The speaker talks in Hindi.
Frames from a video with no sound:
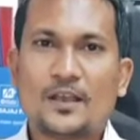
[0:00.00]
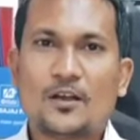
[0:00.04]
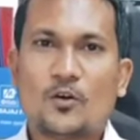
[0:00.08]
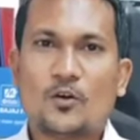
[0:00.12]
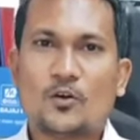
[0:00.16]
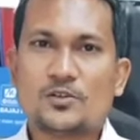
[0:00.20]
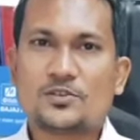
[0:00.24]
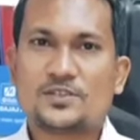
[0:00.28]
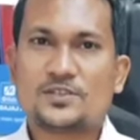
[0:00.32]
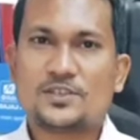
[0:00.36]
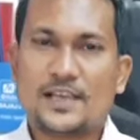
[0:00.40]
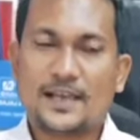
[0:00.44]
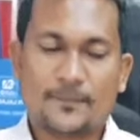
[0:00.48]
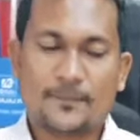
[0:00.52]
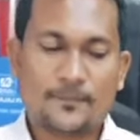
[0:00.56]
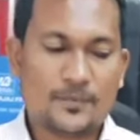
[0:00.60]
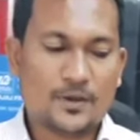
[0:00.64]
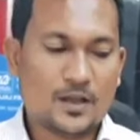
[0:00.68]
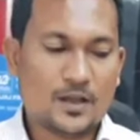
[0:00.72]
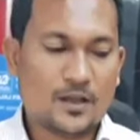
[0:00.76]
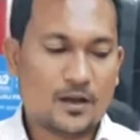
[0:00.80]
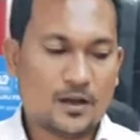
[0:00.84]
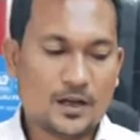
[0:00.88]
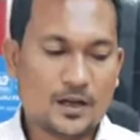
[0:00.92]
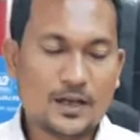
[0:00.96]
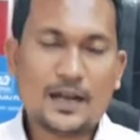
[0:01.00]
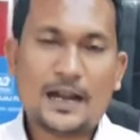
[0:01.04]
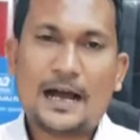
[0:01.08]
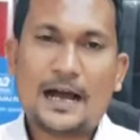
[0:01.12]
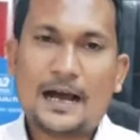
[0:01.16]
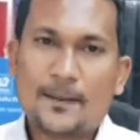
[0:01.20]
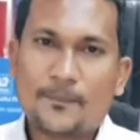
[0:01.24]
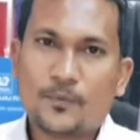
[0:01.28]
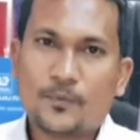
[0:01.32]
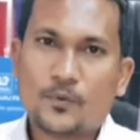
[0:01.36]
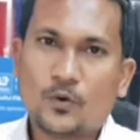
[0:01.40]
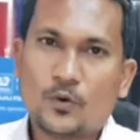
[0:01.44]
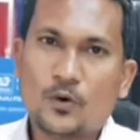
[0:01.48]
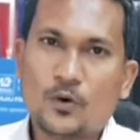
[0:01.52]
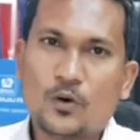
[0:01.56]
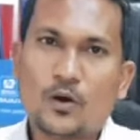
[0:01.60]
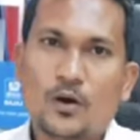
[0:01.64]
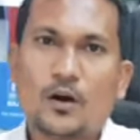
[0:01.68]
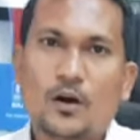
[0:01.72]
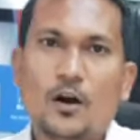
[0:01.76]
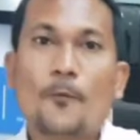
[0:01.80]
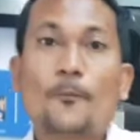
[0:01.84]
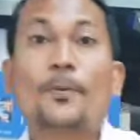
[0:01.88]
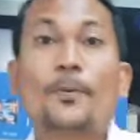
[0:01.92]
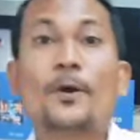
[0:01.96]
और सेम अगर आपको
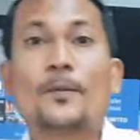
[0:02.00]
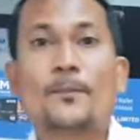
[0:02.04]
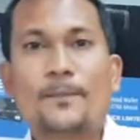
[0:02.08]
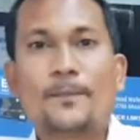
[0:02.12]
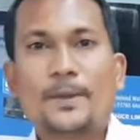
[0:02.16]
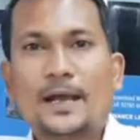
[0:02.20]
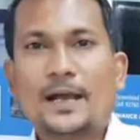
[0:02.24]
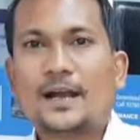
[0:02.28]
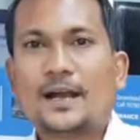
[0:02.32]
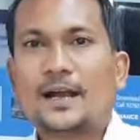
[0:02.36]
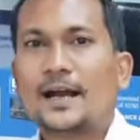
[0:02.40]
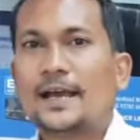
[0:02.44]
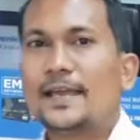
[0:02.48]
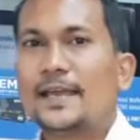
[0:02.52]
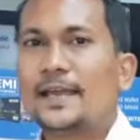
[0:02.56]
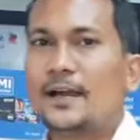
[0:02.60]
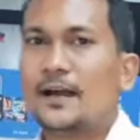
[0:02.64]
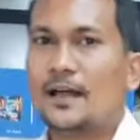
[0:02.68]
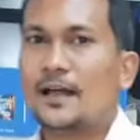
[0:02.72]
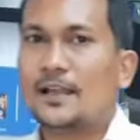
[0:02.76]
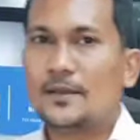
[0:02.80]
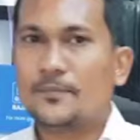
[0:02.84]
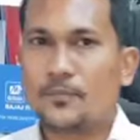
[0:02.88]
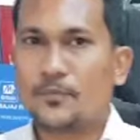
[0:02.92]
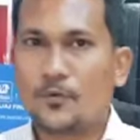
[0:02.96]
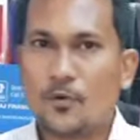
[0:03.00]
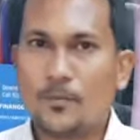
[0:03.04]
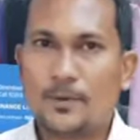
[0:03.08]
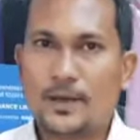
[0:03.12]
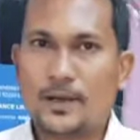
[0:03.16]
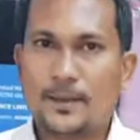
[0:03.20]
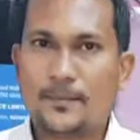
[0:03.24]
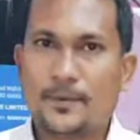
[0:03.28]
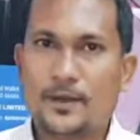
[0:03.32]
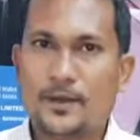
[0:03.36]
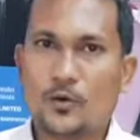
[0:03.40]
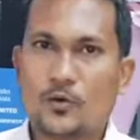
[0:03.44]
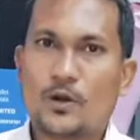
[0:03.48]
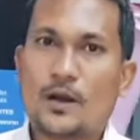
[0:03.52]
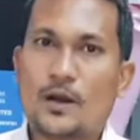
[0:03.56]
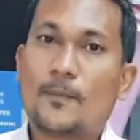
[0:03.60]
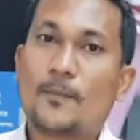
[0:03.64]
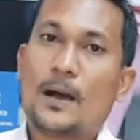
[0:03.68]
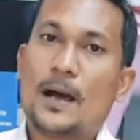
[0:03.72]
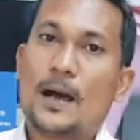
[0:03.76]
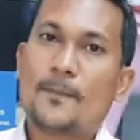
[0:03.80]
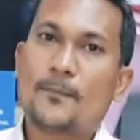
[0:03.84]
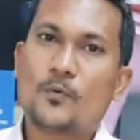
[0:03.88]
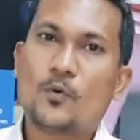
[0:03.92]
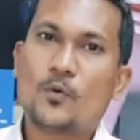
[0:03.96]
अपर बैक का ही खाली प्रॉब्लम है और
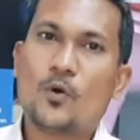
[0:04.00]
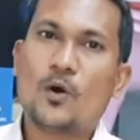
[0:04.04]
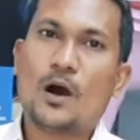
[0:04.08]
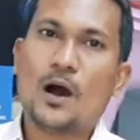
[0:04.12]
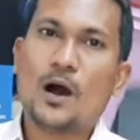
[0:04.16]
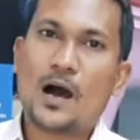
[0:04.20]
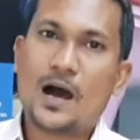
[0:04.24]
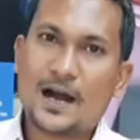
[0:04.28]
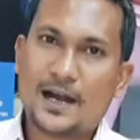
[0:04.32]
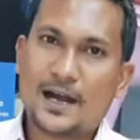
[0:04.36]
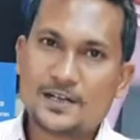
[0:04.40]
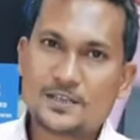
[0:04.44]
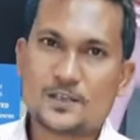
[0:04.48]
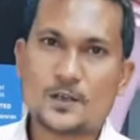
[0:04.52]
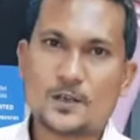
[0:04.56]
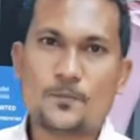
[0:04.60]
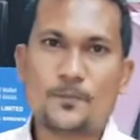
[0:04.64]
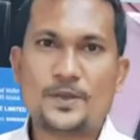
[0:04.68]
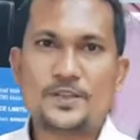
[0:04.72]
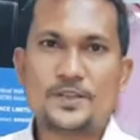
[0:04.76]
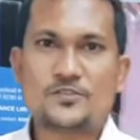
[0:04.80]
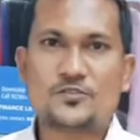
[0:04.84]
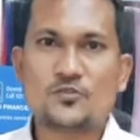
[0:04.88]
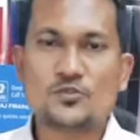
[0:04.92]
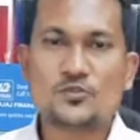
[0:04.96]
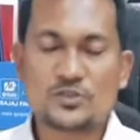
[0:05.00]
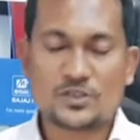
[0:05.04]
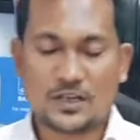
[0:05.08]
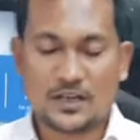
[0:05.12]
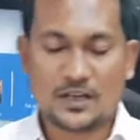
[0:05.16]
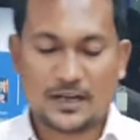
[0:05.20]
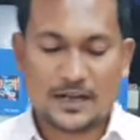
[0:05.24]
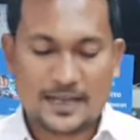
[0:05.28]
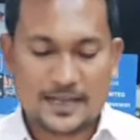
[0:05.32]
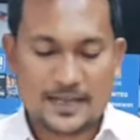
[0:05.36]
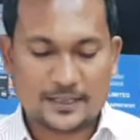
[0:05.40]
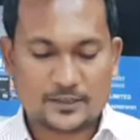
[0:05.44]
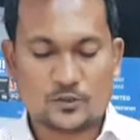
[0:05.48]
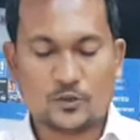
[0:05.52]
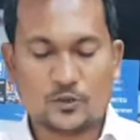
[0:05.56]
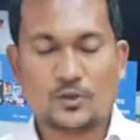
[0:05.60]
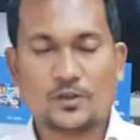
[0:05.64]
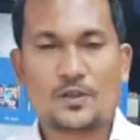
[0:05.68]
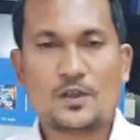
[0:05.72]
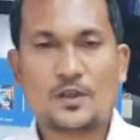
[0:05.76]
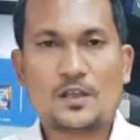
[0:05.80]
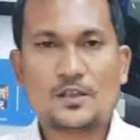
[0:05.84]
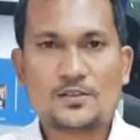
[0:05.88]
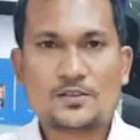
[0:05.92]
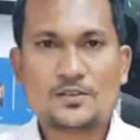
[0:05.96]
आप, आपको हार्ड सरफेस यूज़ करना है तो
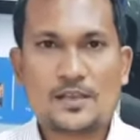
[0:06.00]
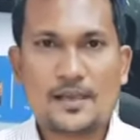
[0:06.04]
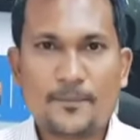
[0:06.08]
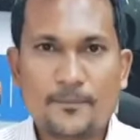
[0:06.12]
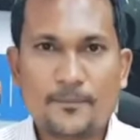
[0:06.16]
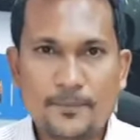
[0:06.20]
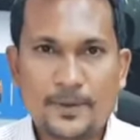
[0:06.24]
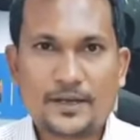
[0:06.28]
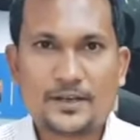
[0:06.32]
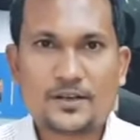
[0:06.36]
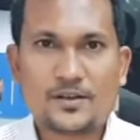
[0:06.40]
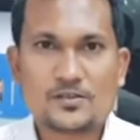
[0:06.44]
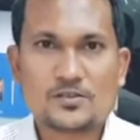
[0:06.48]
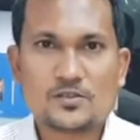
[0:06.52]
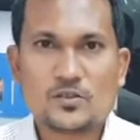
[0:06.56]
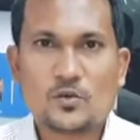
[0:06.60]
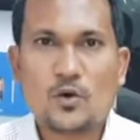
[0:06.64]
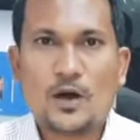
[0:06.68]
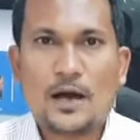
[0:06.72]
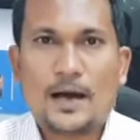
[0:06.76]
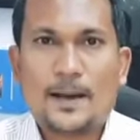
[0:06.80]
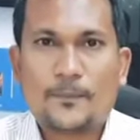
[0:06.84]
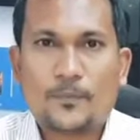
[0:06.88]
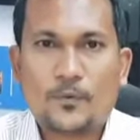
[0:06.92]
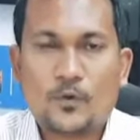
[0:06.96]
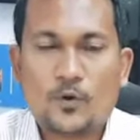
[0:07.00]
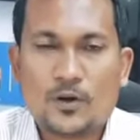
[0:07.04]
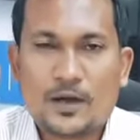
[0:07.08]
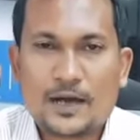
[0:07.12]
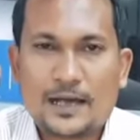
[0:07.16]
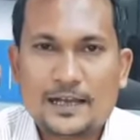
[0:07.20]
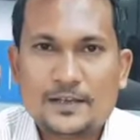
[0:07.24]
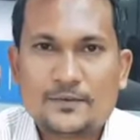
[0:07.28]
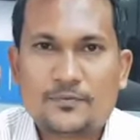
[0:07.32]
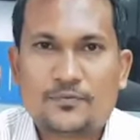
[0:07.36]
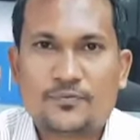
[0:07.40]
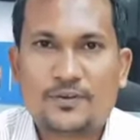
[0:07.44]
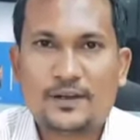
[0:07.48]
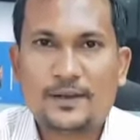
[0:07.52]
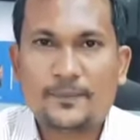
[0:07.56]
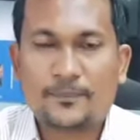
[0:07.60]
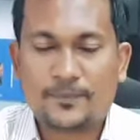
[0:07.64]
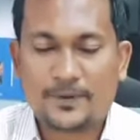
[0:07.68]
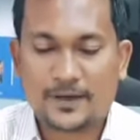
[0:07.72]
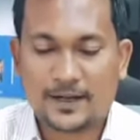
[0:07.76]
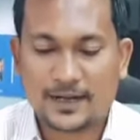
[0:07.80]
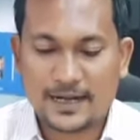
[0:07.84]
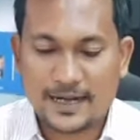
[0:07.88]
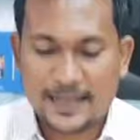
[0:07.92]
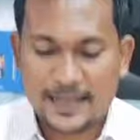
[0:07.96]
सेम मेट्रस को आपको खाली फ्लिप
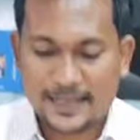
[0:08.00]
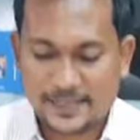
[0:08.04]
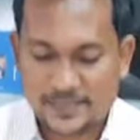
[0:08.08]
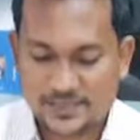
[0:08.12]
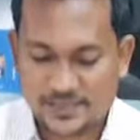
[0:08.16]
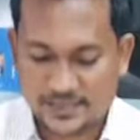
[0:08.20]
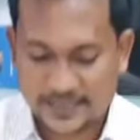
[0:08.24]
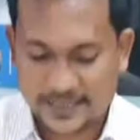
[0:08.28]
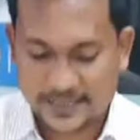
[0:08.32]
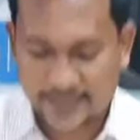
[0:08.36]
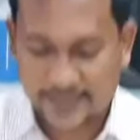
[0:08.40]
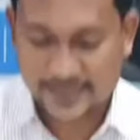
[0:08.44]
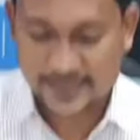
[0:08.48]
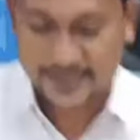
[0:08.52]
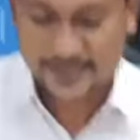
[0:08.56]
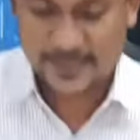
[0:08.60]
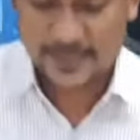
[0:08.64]
करना है इस तरीके